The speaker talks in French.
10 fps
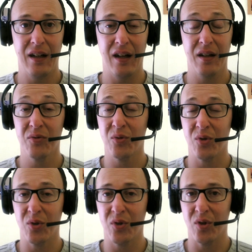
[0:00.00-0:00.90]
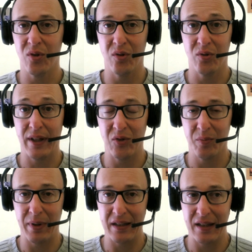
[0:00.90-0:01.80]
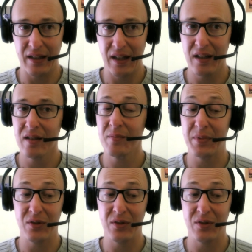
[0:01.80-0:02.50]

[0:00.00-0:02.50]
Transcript: hein, donc on accompagne Gaïa, hein,